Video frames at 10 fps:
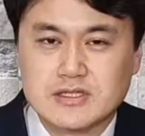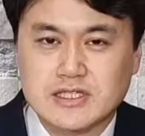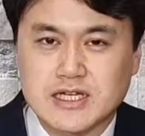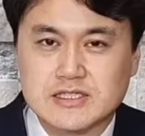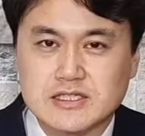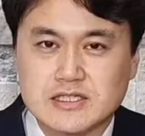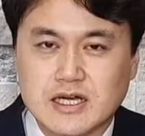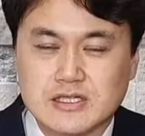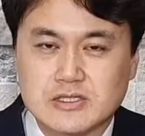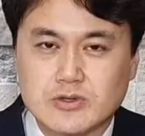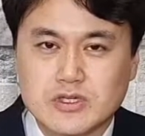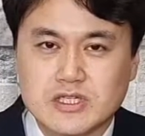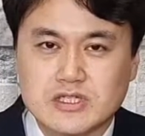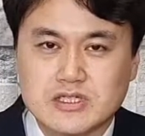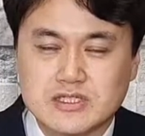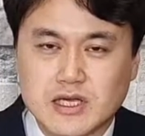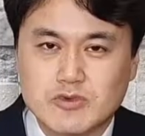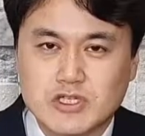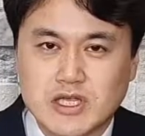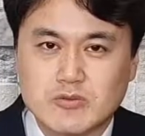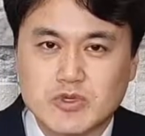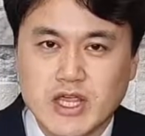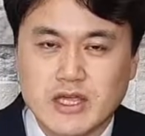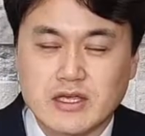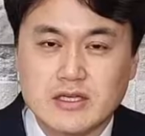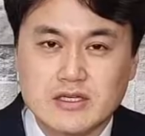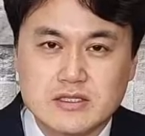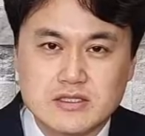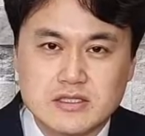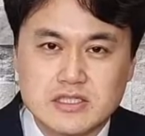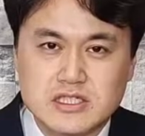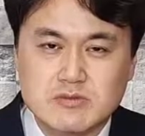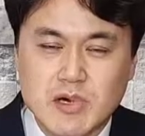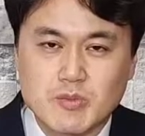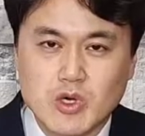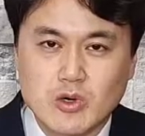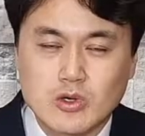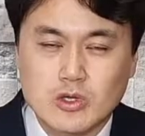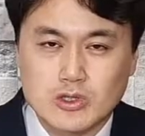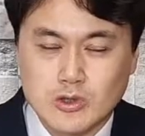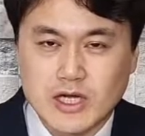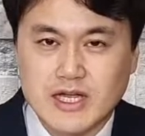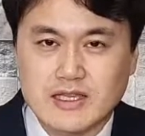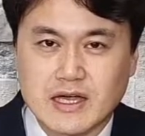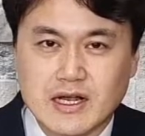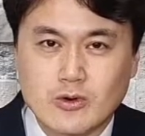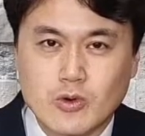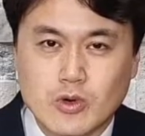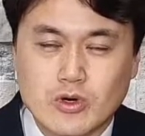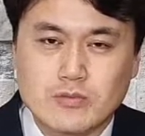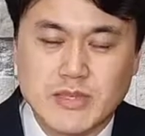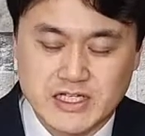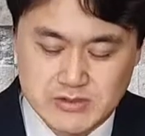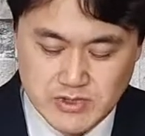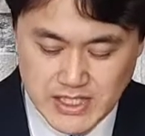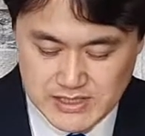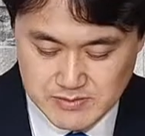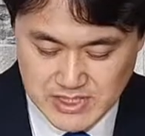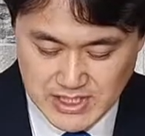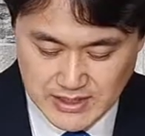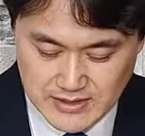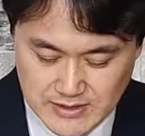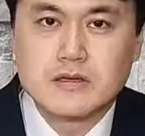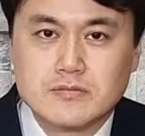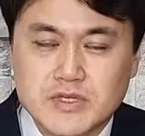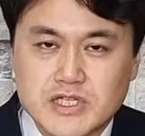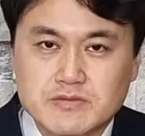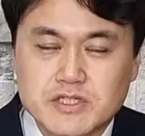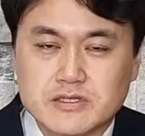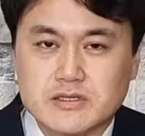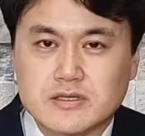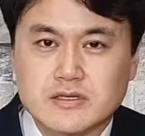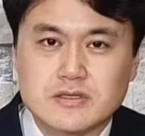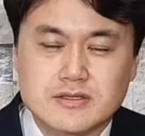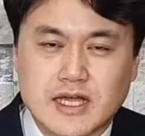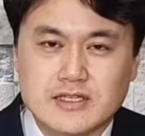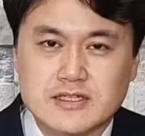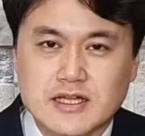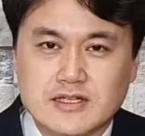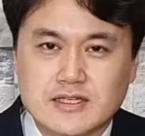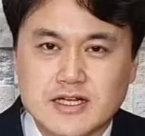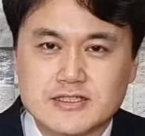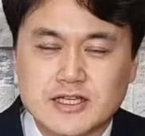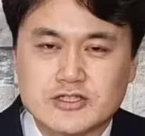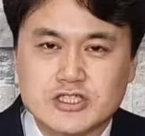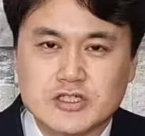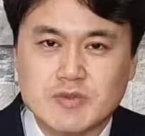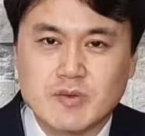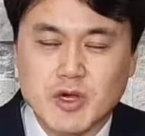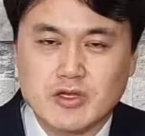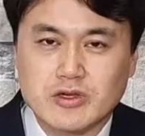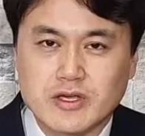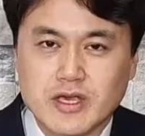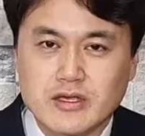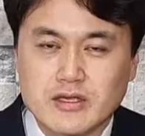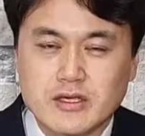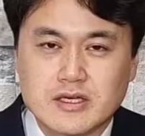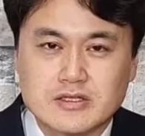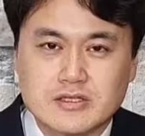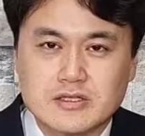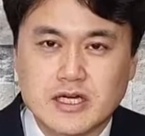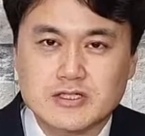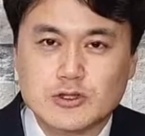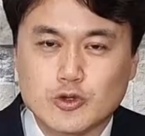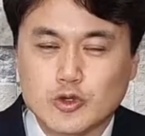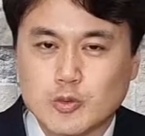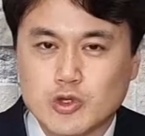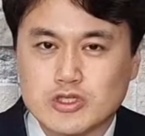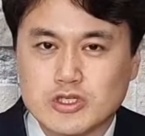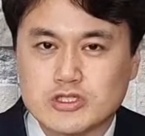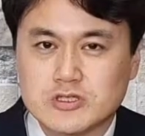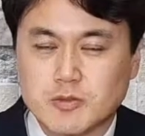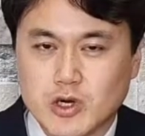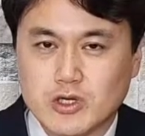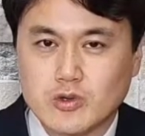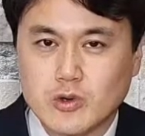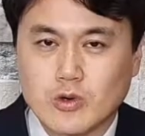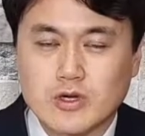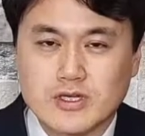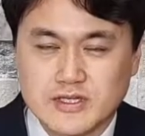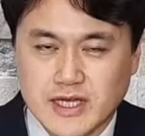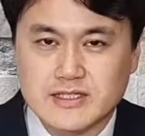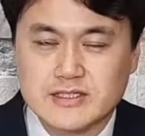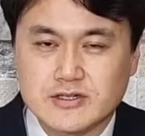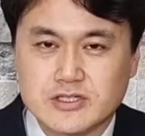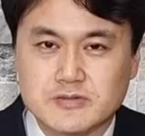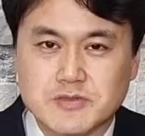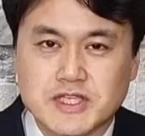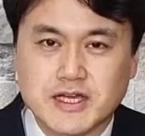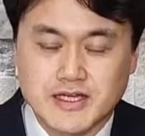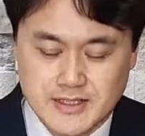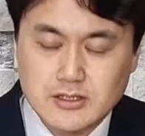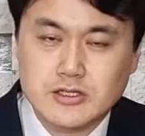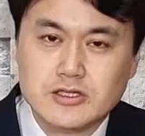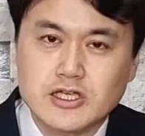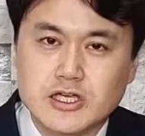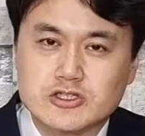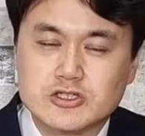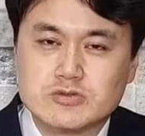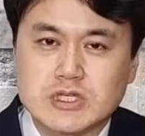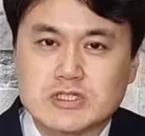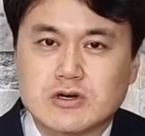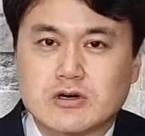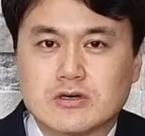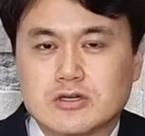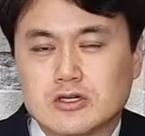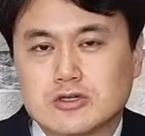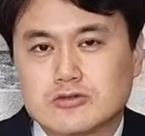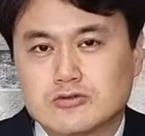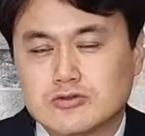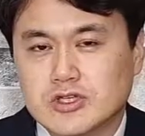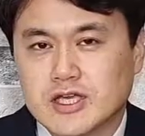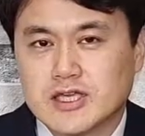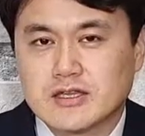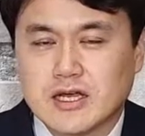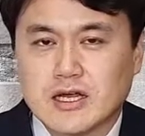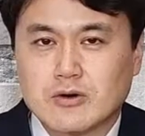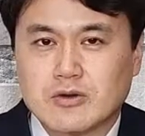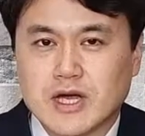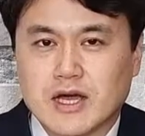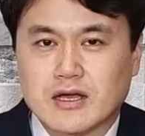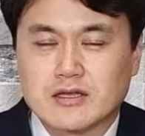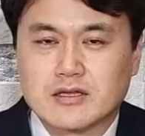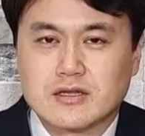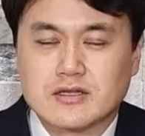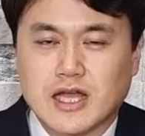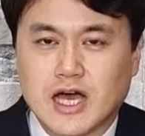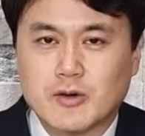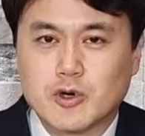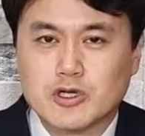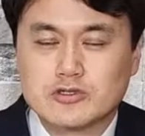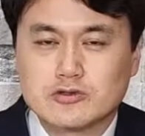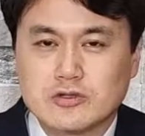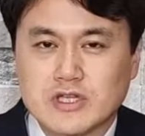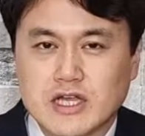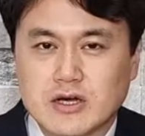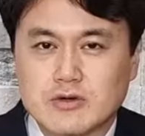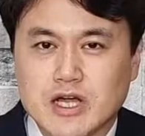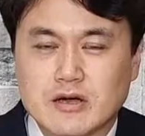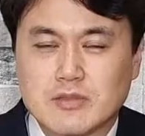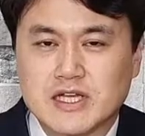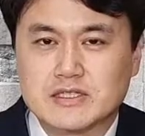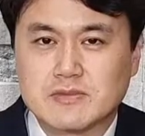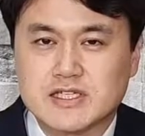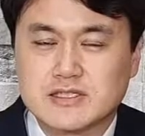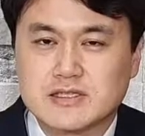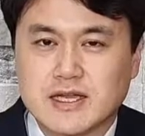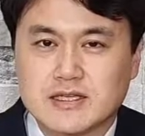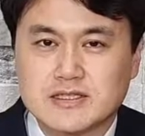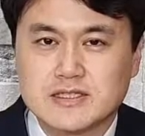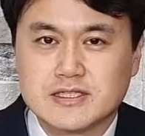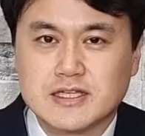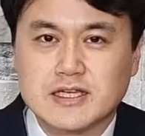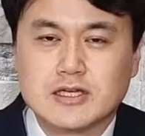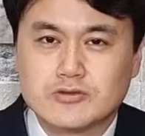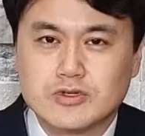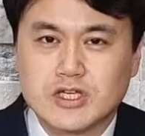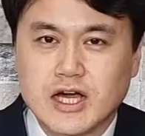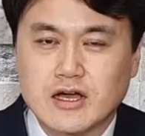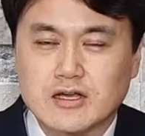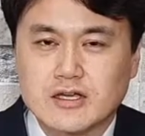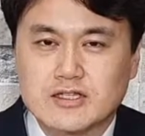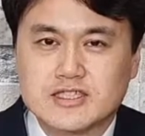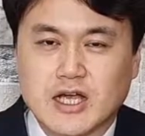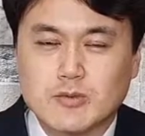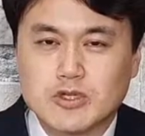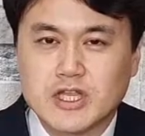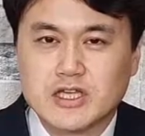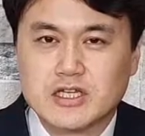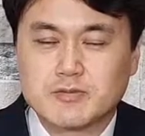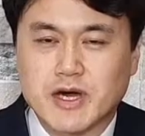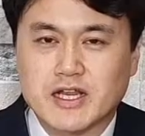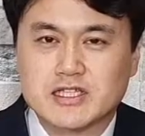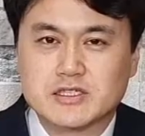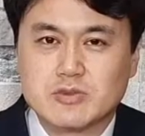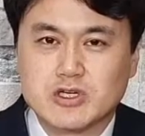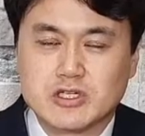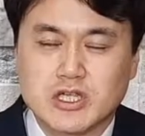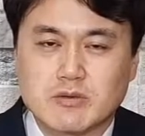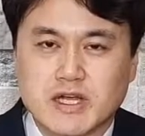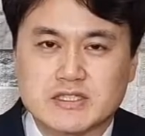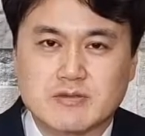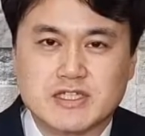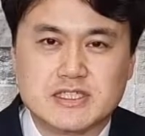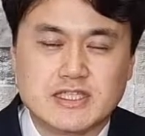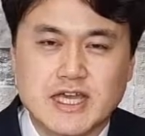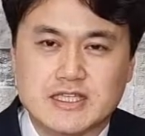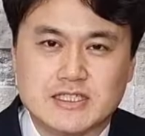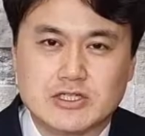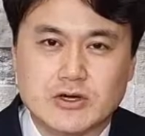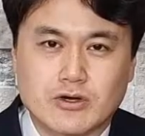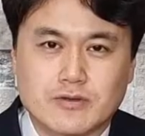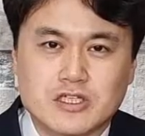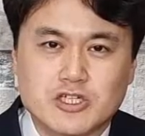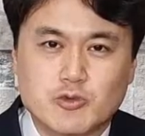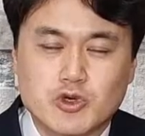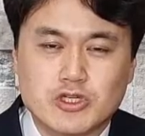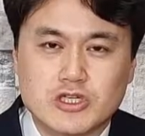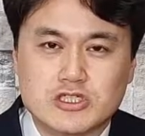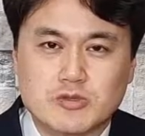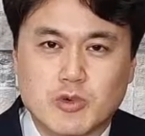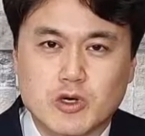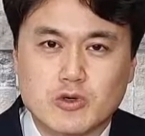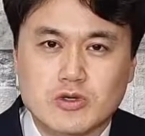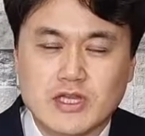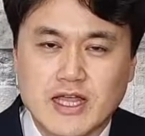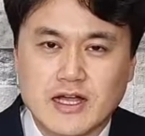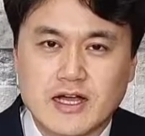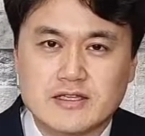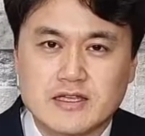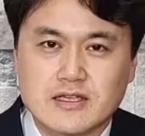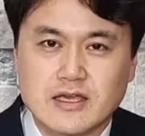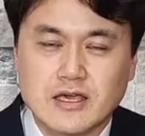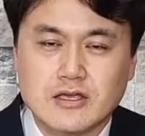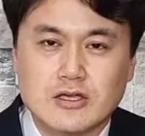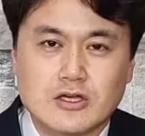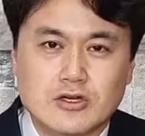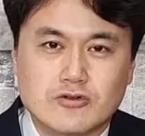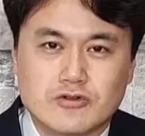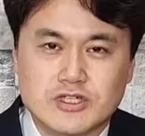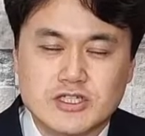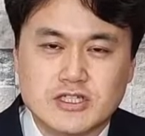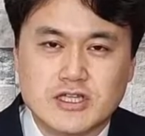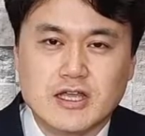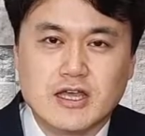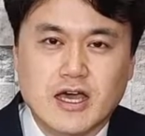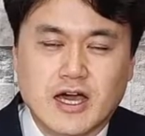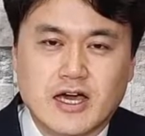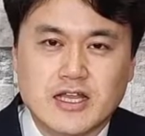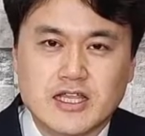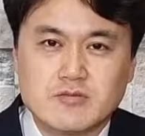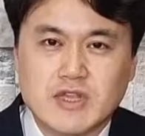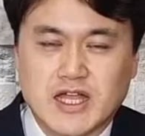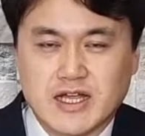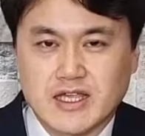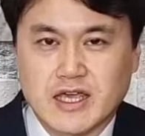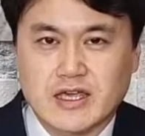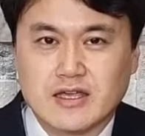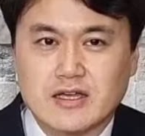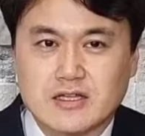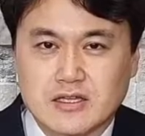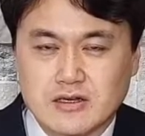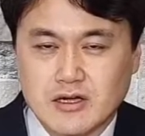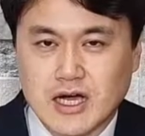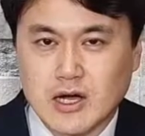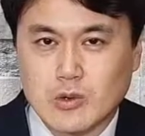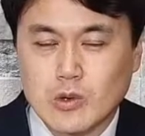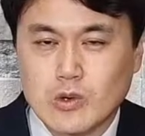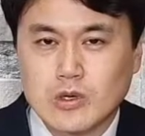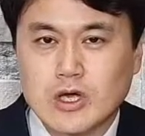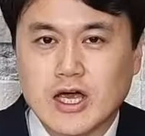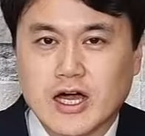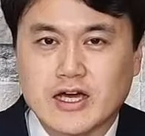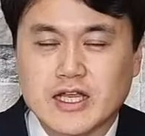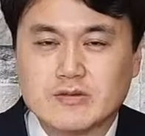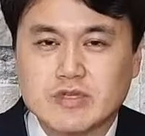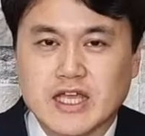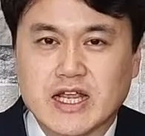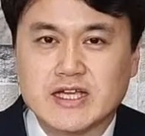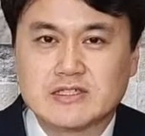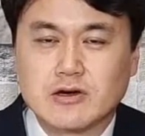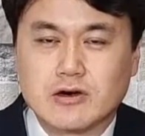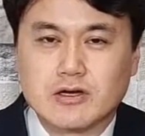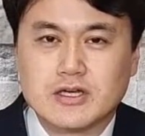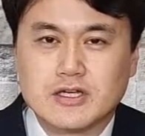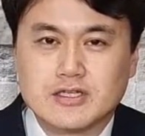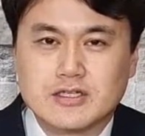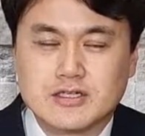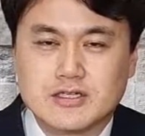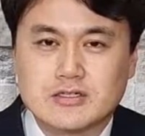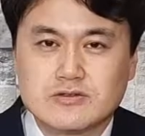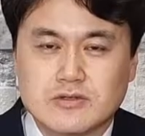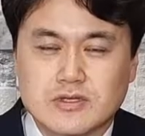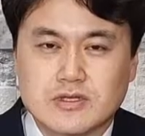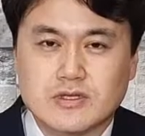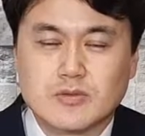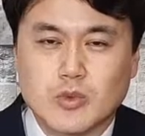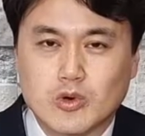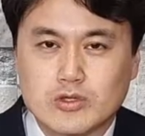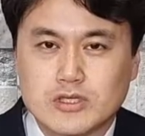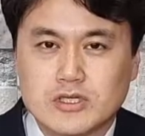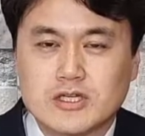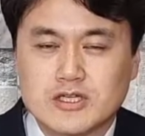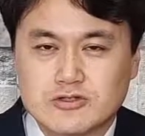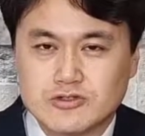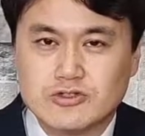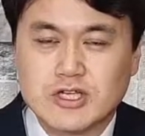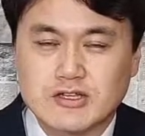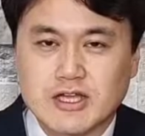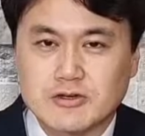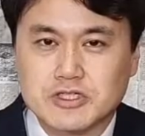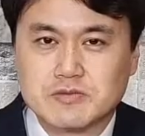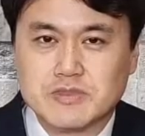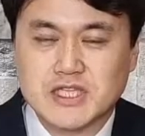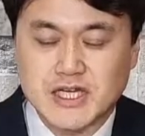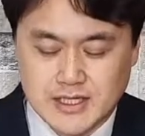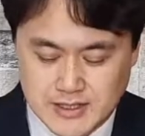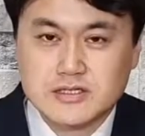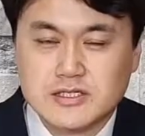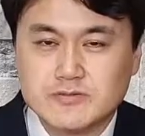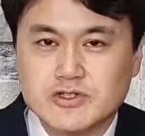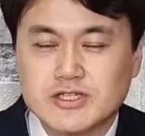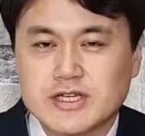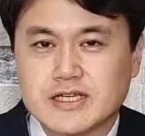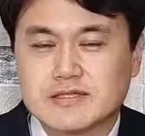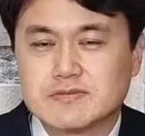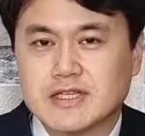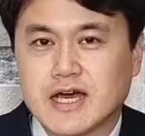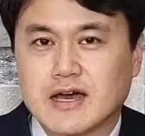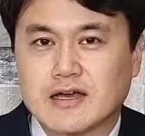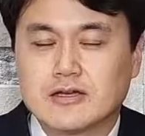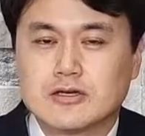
자신이 가지고 있는 그 재물 때문에 근심하며 돌아갔다라고 말씀을 하십니다. 믿음은 나를 따르라는 예수님의 명령에 즉각적으로 모든 것을 버리고 따르는 것입니다. 그런데 예수님께서 우리에게 따라오라, 다 버려두고 따라오라 말씀하실 때에는 우리가 잘못되기를 바라시며 그렇게 말씀하시는 게 아니죠. 그 모든 것을 버리고 따라갈 때에 우리는 하나님 나라에 들어가고 하나님 나라에서 큰 복을 누리게 될 것입니다. 질문 드리겠습니다.